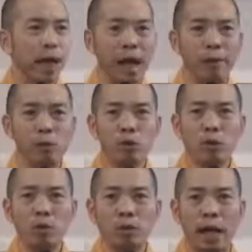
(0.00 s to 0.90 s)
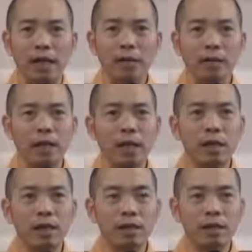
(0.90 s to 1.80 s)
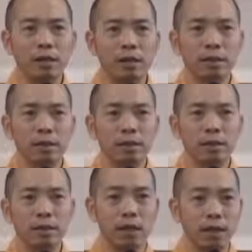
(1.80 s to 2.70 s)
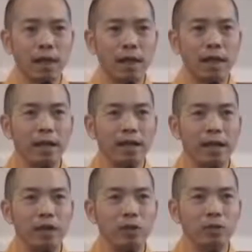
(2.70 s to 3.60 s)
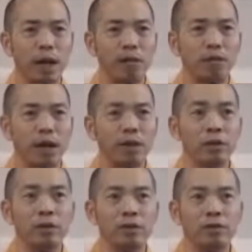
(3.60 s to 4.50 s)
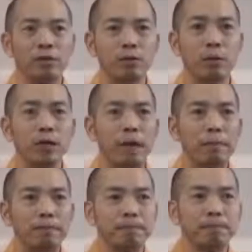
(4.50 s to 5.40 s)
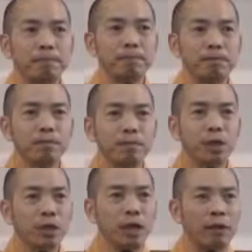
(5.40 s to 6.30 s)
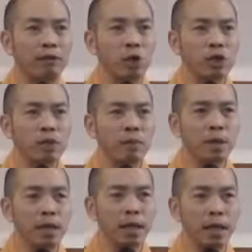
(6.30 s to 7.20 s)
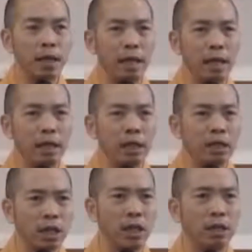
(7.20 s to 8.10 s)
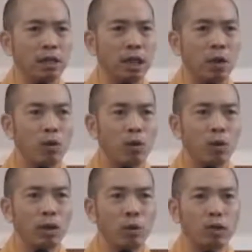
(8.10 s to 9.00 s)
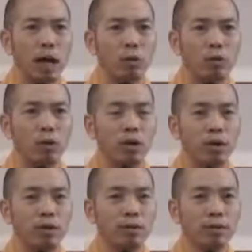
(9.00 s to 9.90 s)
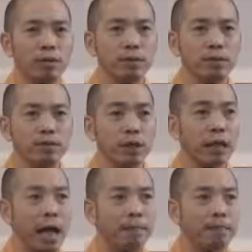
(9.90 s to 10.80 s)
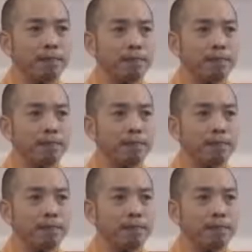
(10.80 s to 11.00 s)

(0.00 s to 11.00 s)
Ai muốn tồn tại trong thế giới thực tế thì chúng ta phải nương quyết tâm. Như thành phố Hồ Chí Minh này là kinh tế đứng đầu của đầu tàu của Việt Nam.